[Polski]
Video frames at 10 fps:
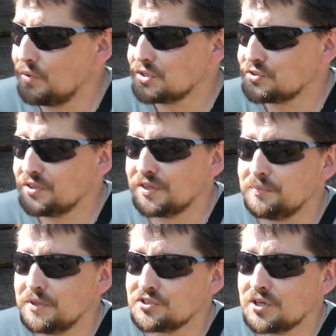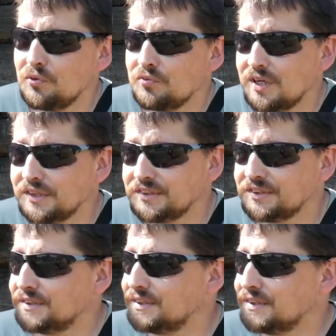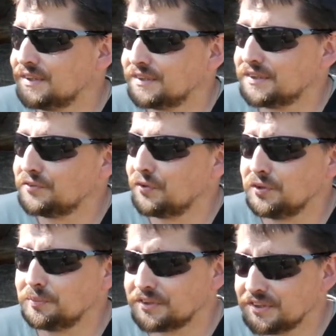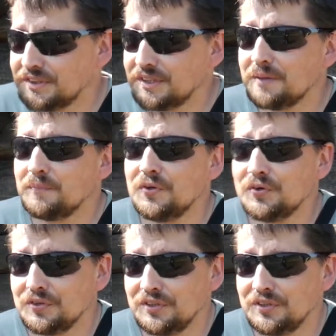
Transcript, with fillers: właśnie mieszkał wraz e, ze swoim synem, no